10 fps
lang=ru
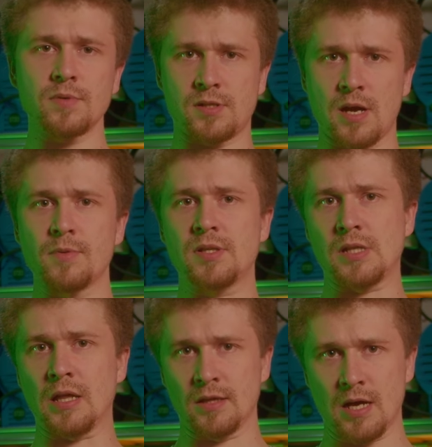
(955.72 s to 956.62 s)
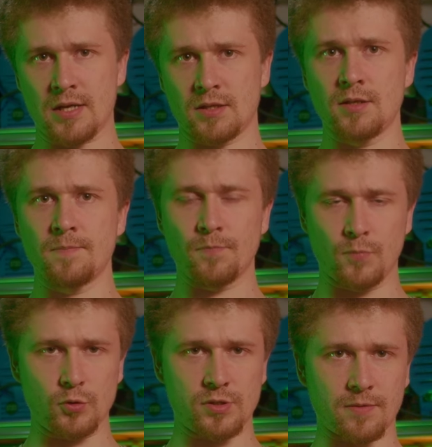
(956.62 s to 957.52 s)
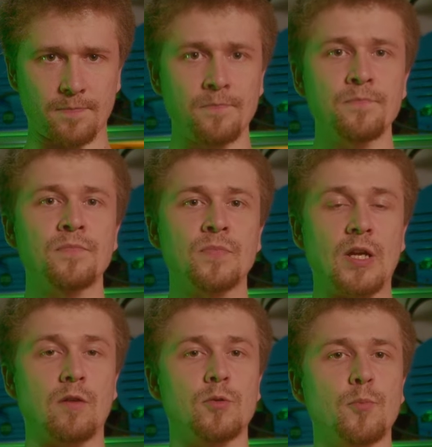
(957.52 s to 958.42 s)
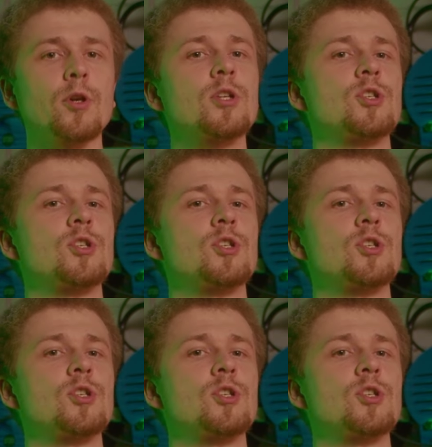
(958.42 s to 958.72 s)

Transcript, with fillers: самый стандартный бустер. Так вот, Pocket